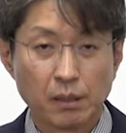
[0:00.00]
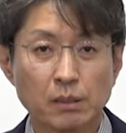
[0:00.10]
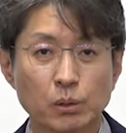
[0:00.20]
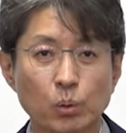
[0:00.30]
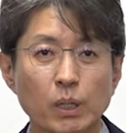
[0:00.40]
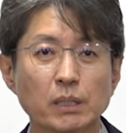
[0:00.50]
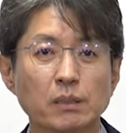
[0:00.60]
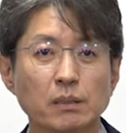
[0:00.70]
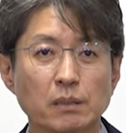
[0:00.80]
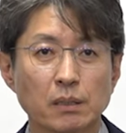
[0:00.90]

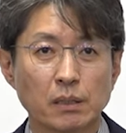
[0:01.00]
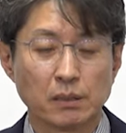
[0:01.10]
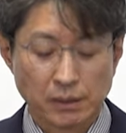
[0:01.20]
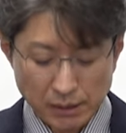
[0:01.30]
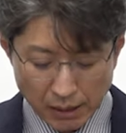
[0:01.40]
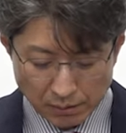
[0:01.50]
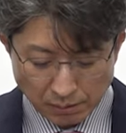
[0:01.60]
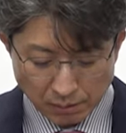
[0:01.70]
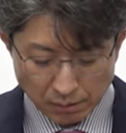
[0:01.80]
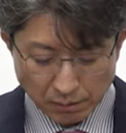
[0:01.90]
그동안
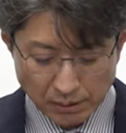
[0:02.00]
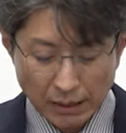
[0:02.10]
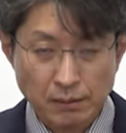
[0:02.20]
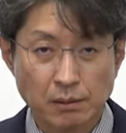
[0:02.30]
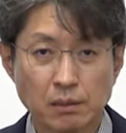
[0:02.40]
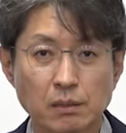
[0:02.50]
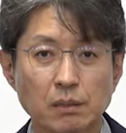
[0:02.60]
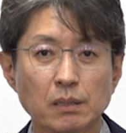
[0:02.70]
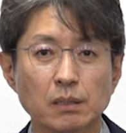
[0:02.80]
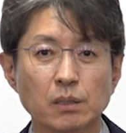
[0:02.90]
제안서
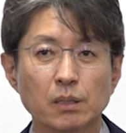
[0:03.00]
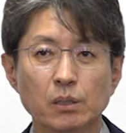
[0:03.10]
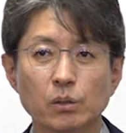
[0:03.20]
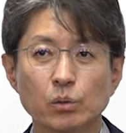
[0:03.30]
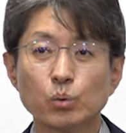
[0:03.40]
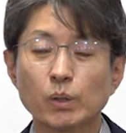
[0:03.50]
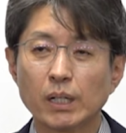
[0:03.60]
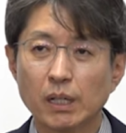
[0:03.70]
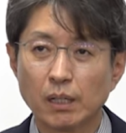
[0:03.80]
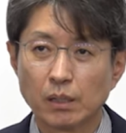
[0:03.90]
작성을
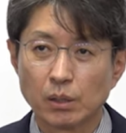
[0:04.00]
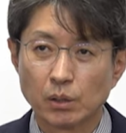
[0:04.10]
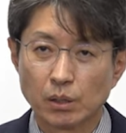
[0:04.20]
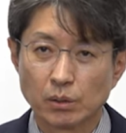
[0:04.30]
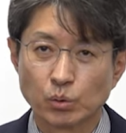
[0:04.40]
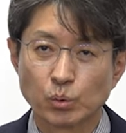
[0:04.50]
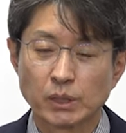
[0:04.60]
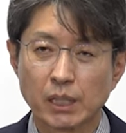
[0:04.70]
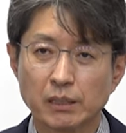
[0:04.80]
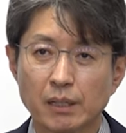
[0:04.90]
누가
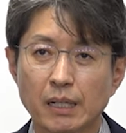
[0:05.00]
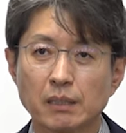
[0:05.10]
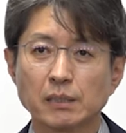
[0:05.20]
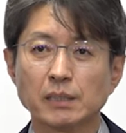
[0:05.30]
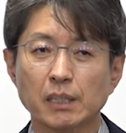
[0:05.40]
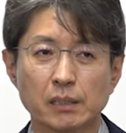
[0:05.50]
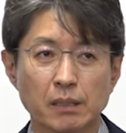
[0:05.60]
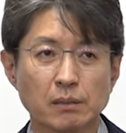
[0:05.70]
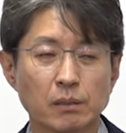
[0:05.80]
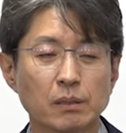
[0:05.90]
주체가 되어 할 것인지에
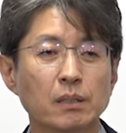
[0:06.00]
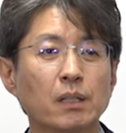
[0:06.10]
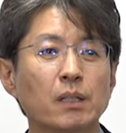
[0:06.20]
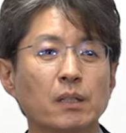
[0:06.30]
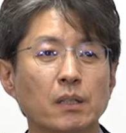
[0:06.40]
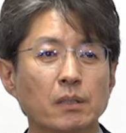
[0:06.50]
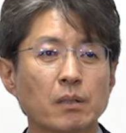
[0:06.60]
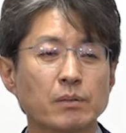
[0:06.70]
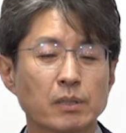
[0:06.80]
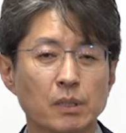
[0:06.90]
대해서
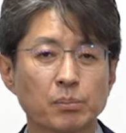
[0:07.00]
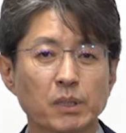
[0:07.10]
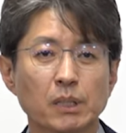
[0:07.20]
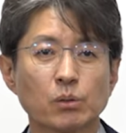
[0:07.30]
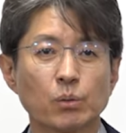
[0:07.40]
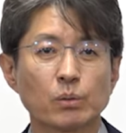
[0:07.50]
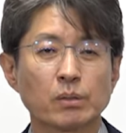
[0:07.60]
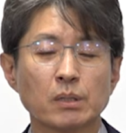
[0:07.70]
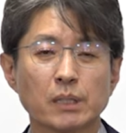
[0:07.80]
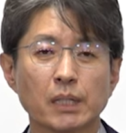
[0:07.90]
건설업계 또
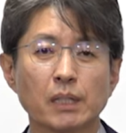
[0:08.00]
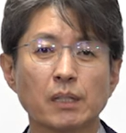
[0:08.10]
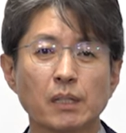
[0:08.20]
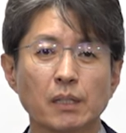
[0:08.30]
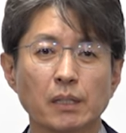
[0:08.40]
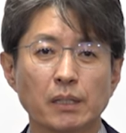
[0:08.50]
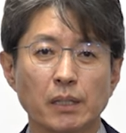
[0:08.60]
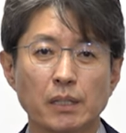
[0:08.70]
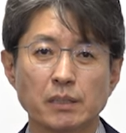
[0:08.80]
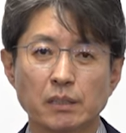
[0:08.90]
설계
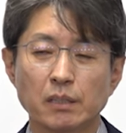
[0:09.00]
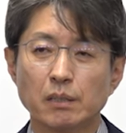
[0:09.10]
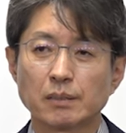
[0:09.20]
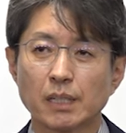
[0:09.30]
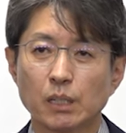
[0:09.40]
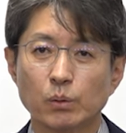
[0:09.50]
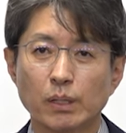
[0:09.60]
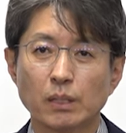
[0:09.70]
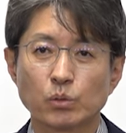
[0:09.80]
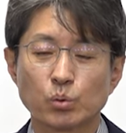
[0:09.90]

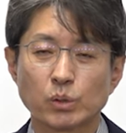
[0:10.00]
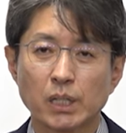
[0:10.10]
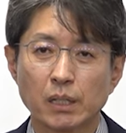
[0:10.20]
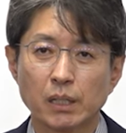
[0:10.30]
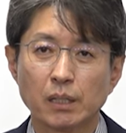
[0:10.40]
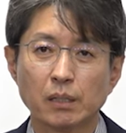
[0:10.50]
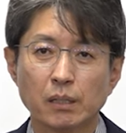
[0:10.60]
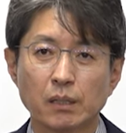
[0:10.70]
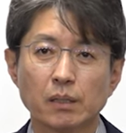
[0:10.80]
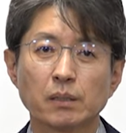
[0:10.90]
엔지니어링사와 수차례
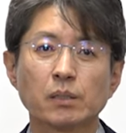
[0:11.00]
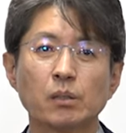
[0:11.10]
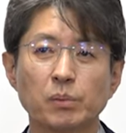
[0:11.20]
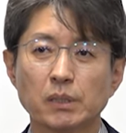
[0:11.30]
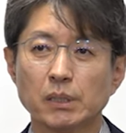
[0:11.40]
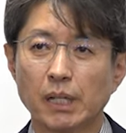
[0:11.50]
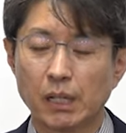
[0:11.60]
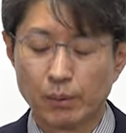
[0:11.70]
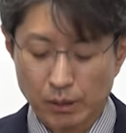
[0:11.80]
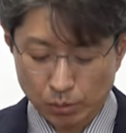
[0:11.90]
협의를
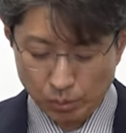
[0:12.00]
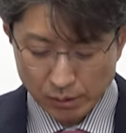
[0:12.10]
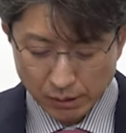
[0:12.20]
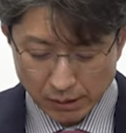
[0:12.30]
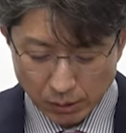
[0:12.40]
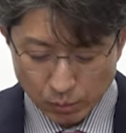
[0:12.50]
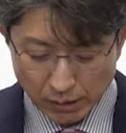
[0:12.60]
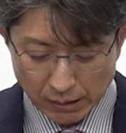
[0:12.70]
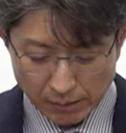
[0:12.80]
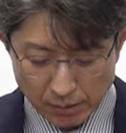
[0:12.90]
해왔고 그
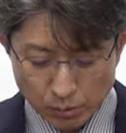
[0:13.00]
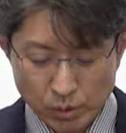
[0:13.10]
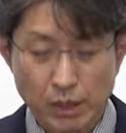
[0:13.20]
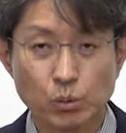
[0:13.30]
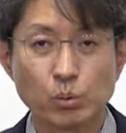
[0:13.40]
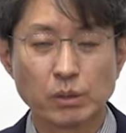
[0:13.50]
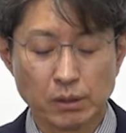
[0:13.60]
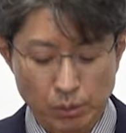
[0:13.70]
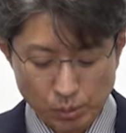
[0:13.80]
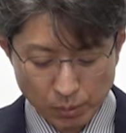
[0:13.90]
결과
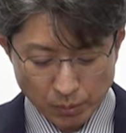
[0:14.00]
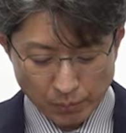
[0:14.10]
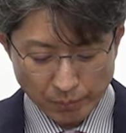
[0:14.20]
최종적으로